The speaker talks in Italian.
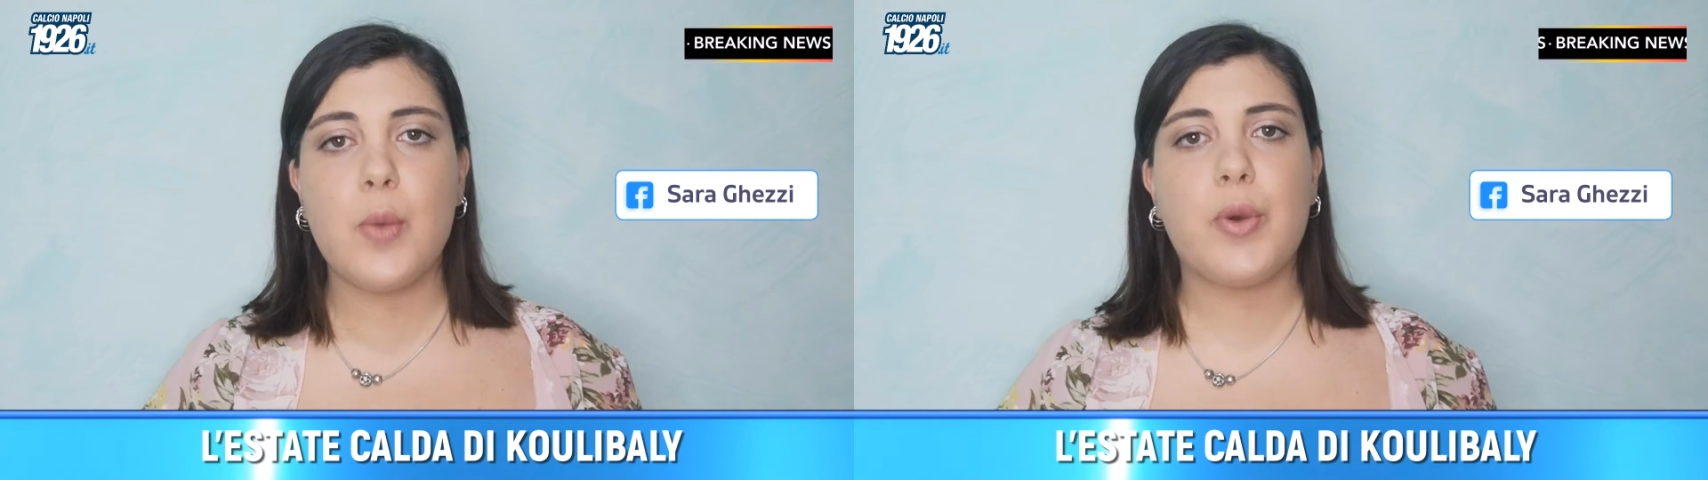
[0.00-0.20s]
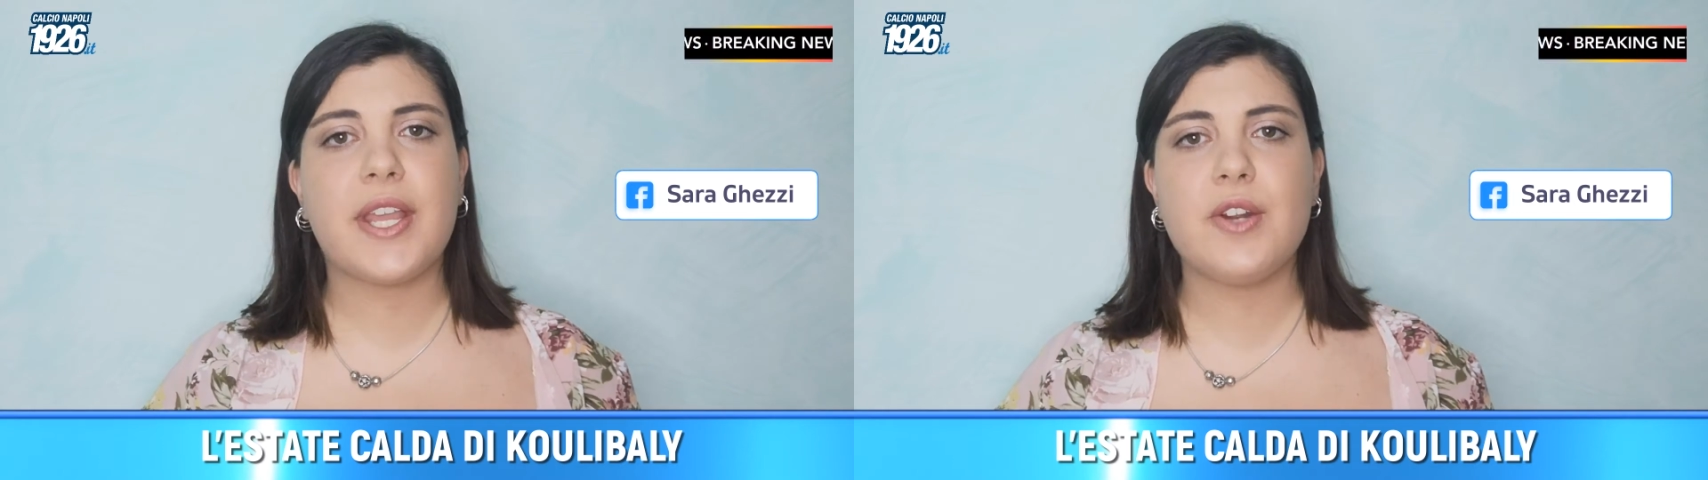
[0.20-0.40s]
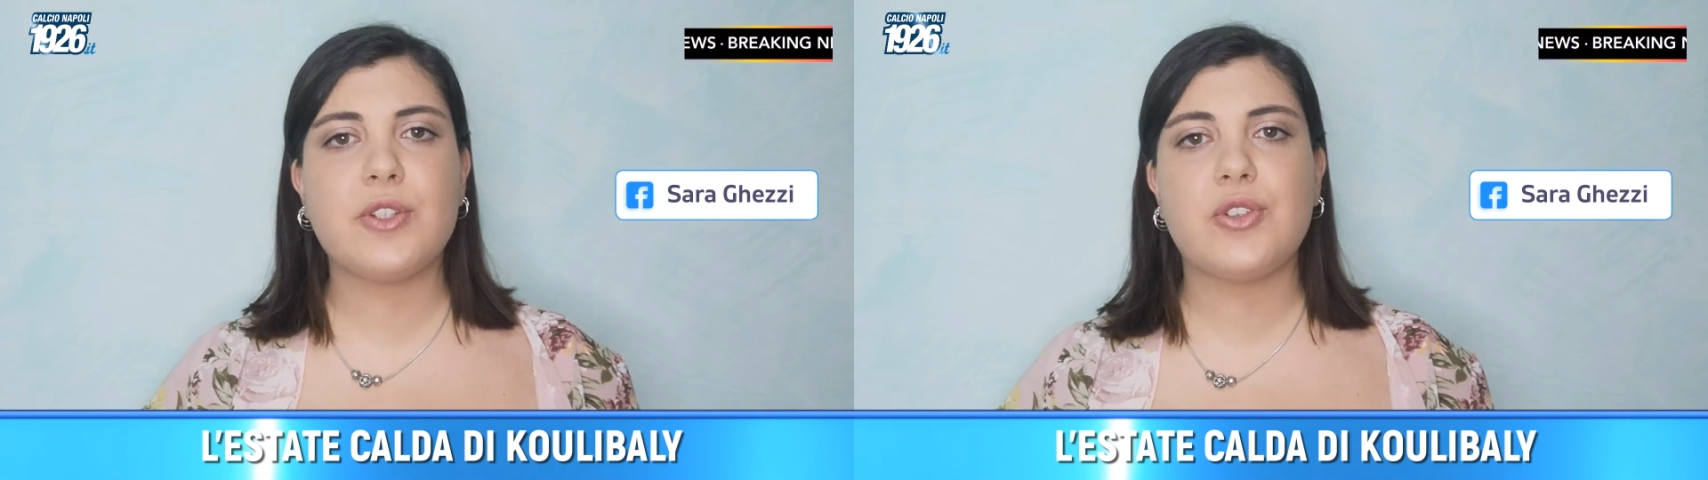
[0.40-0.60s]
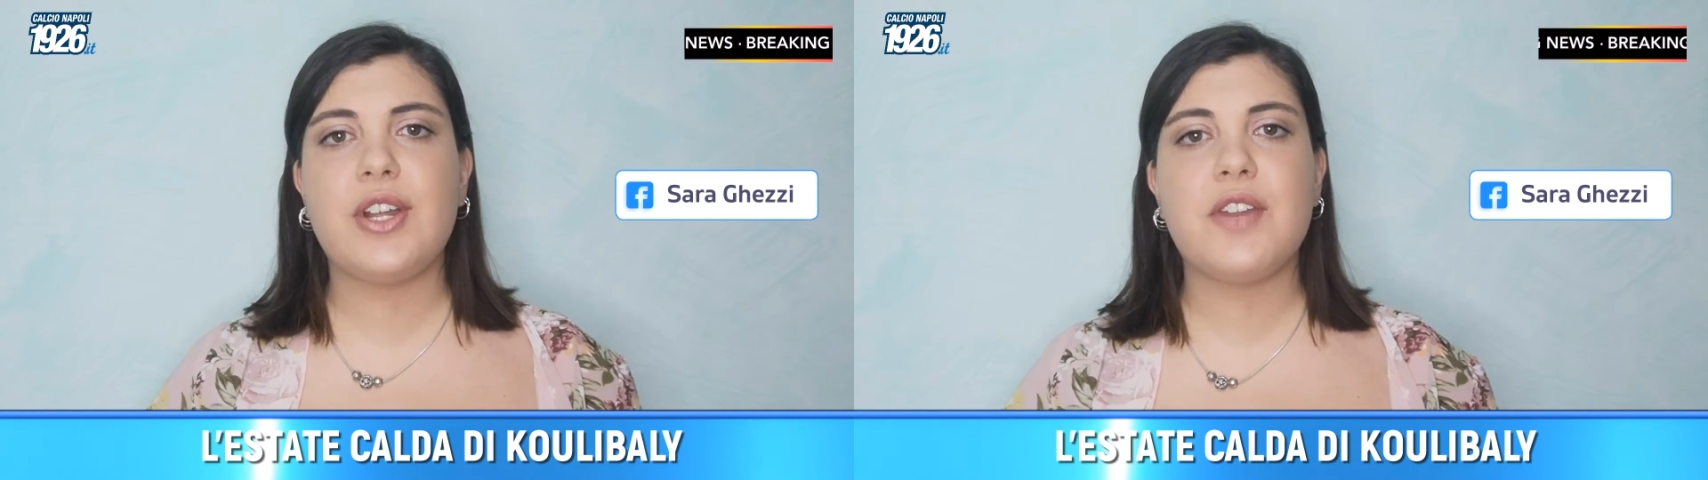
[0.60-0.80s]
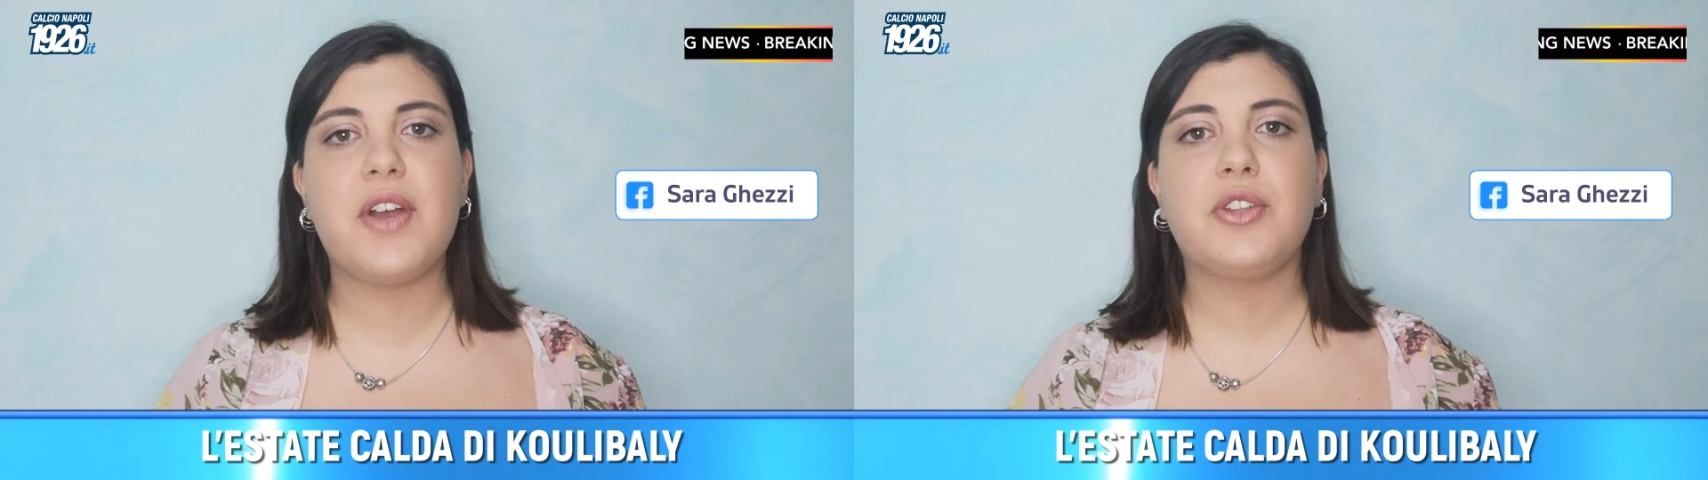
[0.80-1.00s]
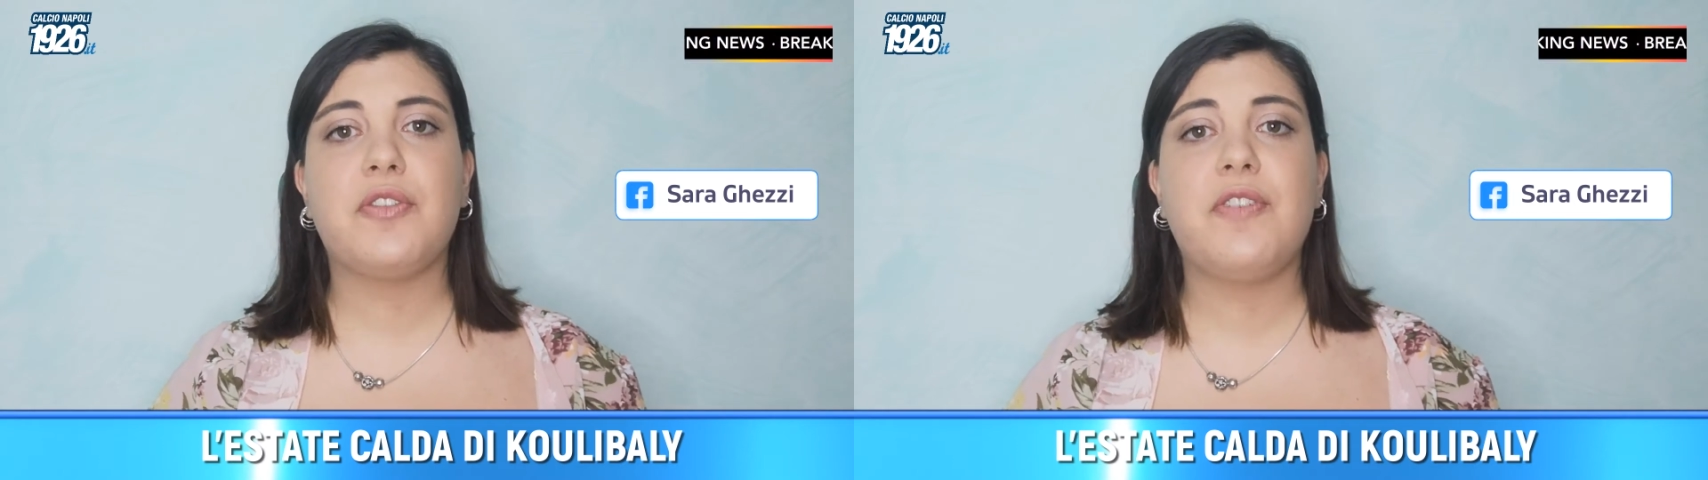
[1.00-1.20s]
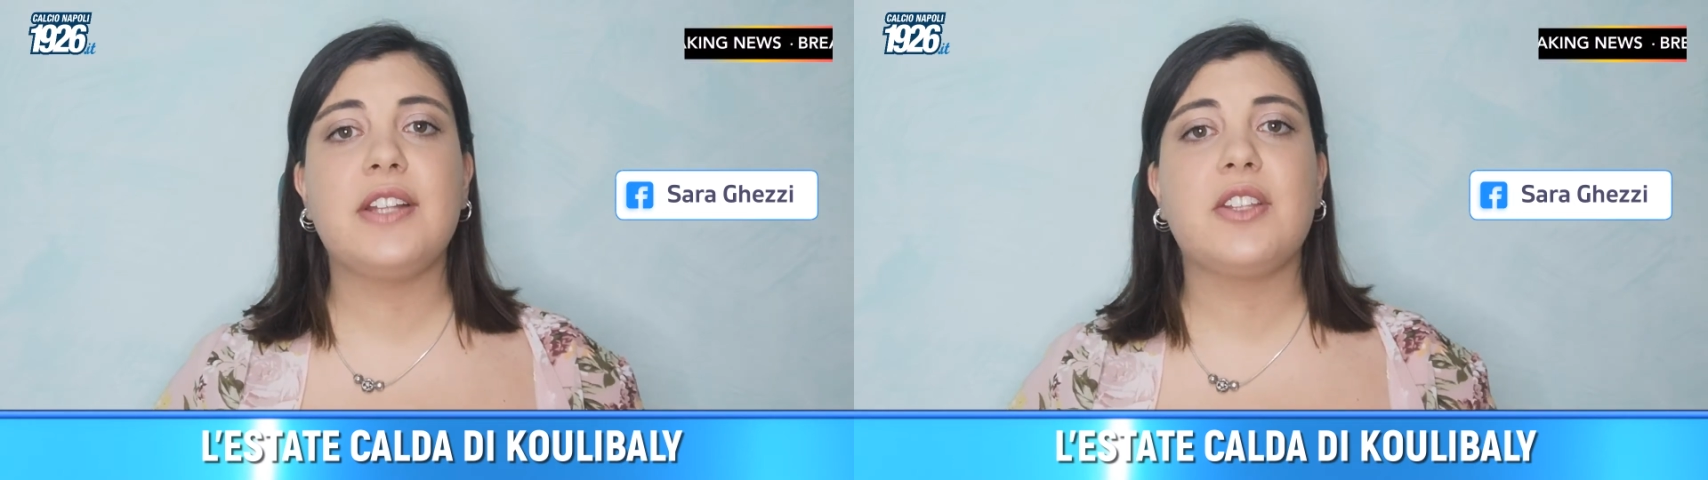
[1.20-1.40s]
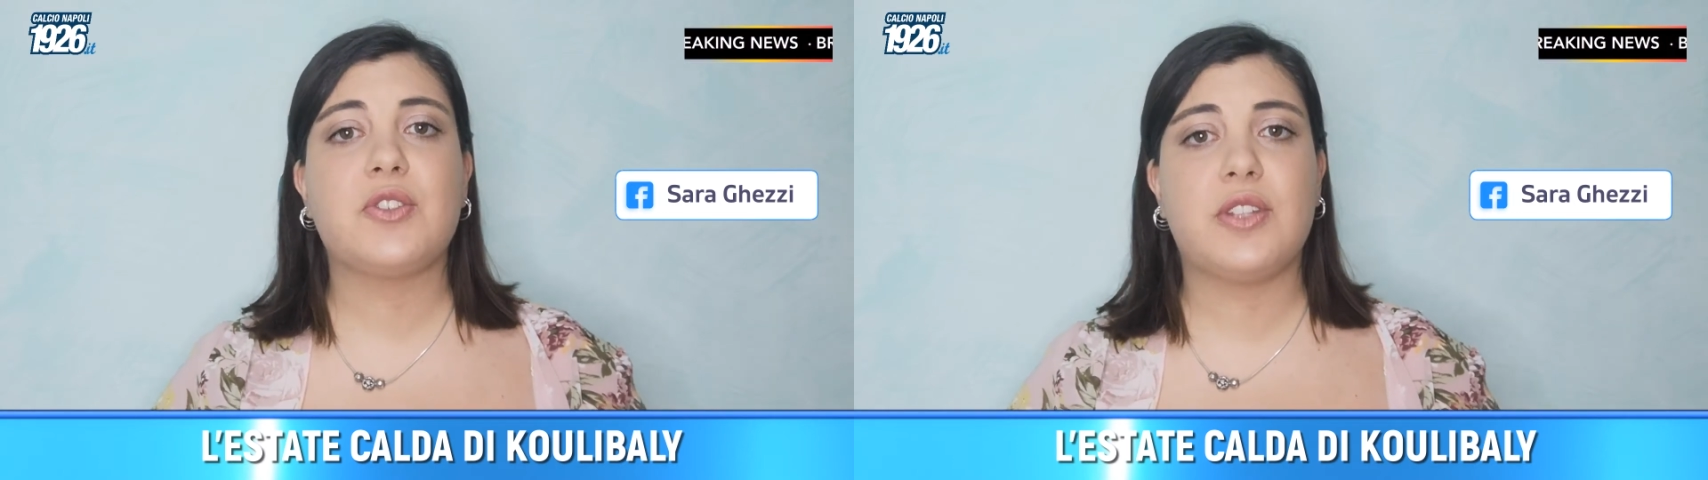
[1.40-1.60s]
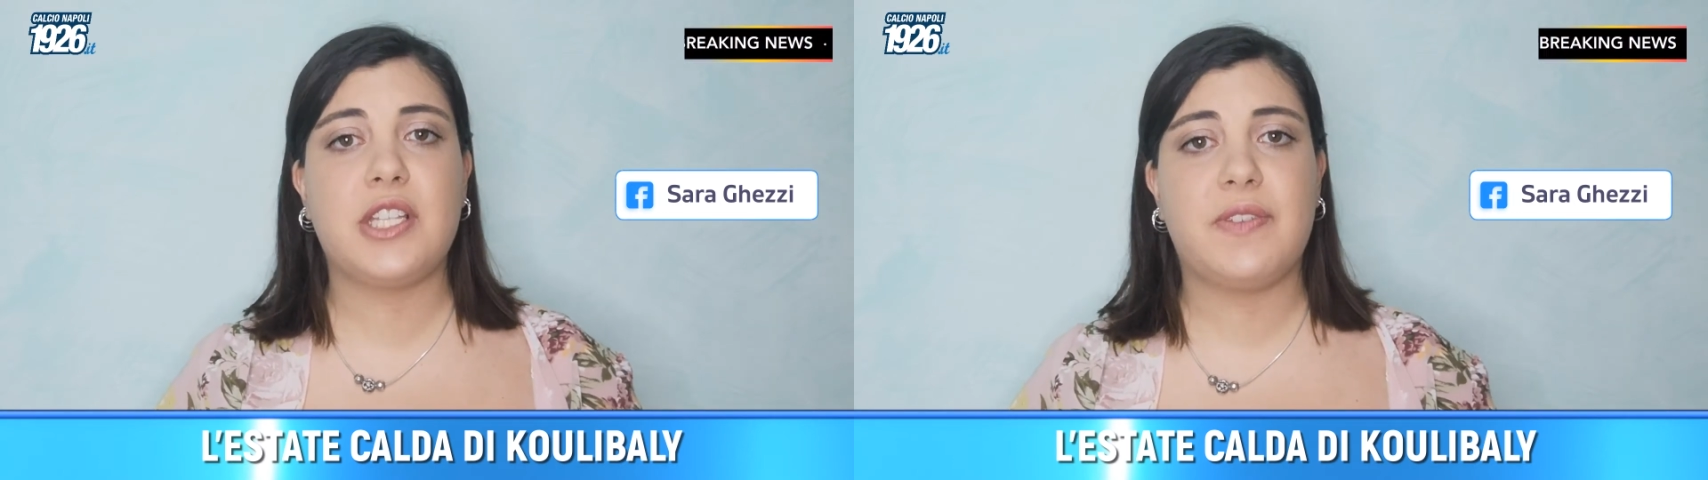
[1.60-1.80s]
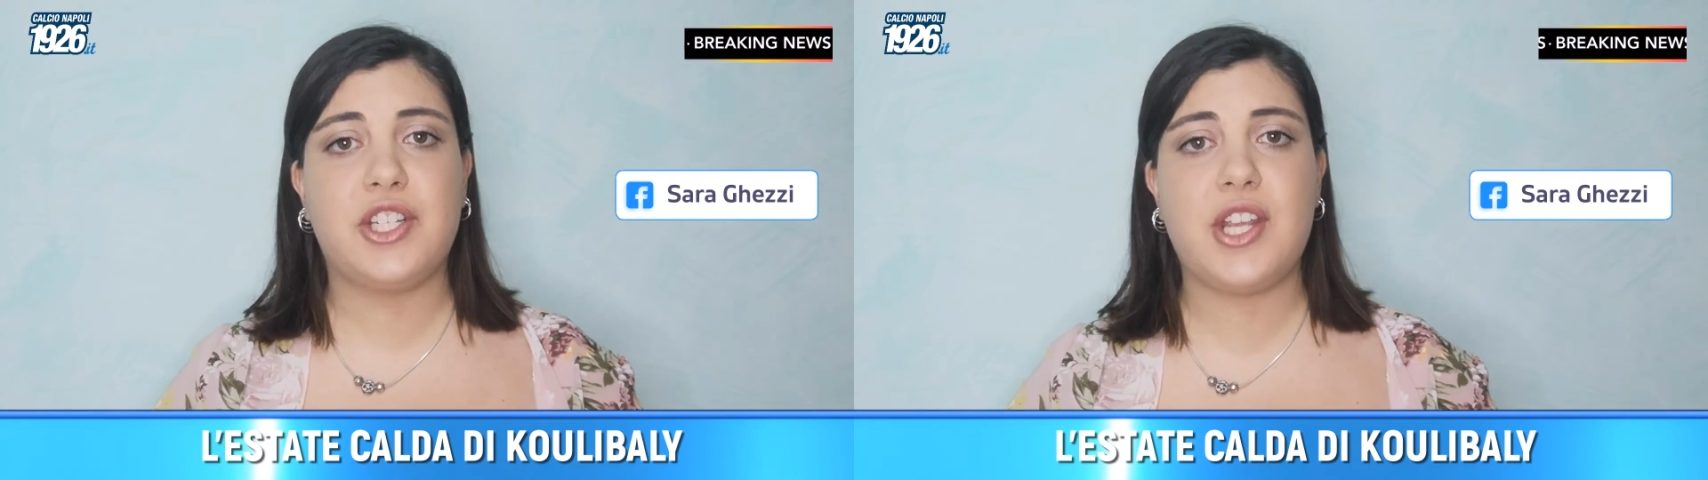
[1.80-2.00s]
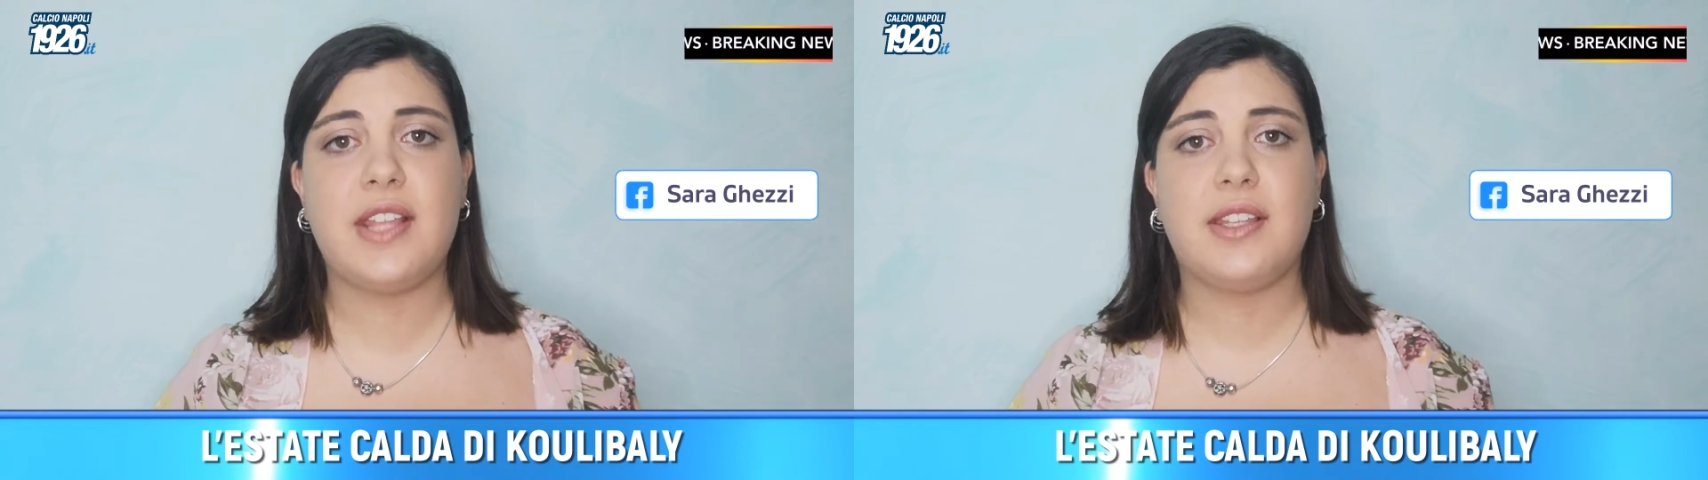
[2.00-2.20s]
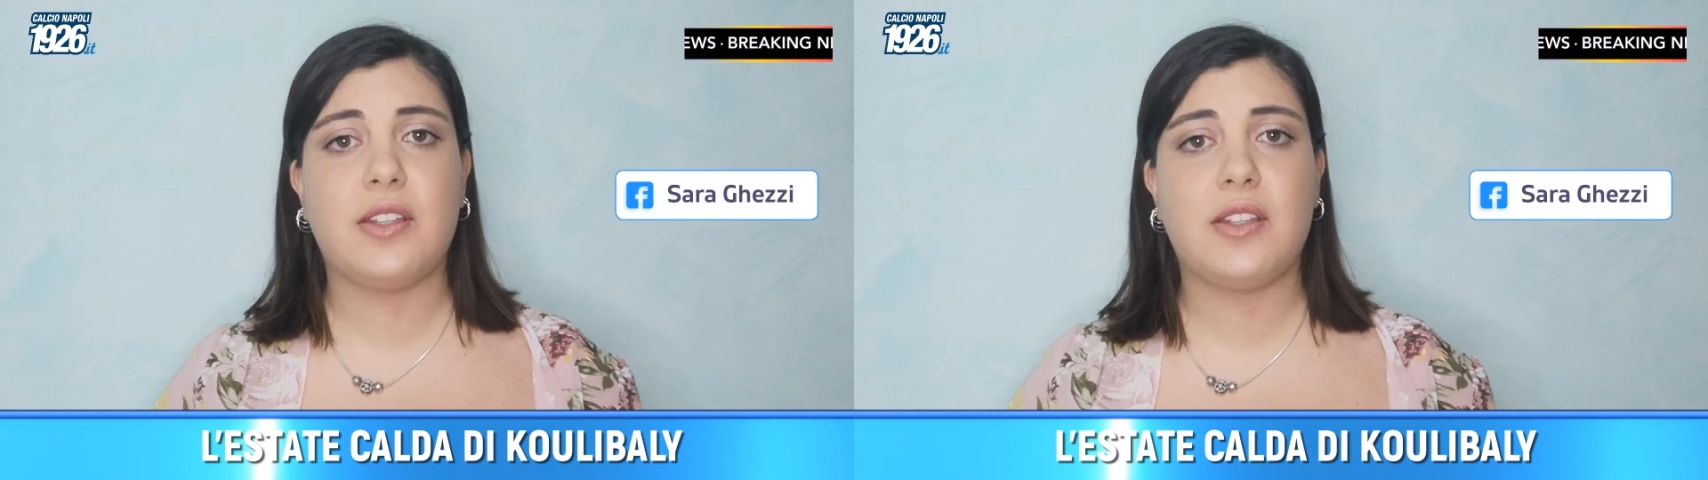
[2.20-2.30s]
poiché non sono arrivate offerte soddisfacenti